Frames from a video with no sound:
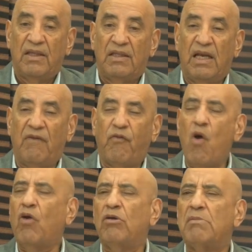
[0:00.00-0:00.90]
de la
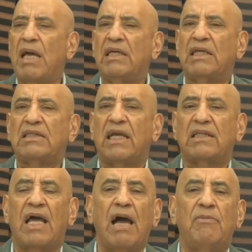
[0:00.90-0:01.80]
forma en que
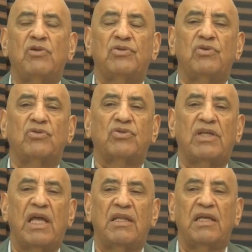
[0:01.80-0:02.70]
tratamos los
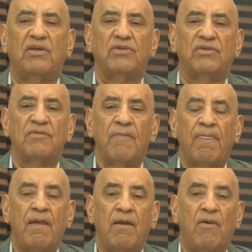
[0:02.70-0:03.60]
criaderos
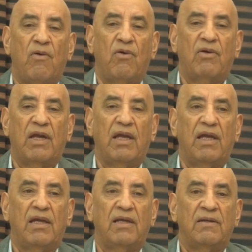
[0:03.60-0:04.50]
o
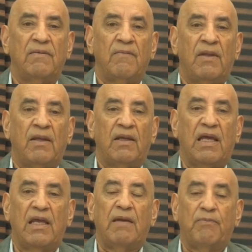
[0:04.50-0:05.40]
que,
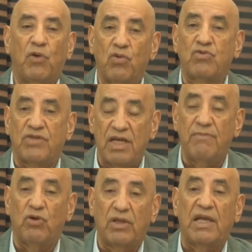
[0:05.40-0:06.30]

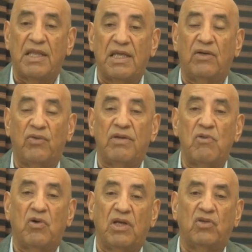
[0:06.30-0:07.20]
reproducimos criaderos de
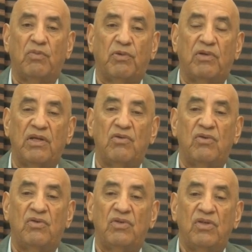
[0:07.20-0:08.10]
mosquitos porque
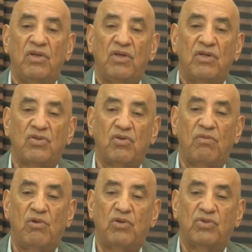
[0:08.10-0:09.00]
no
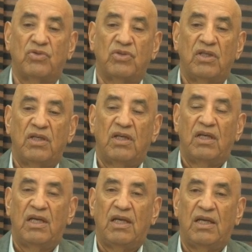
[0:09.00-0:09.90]
somos
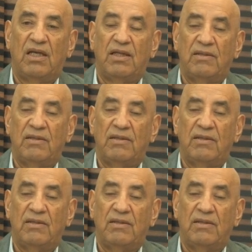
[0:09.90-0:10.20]
eh,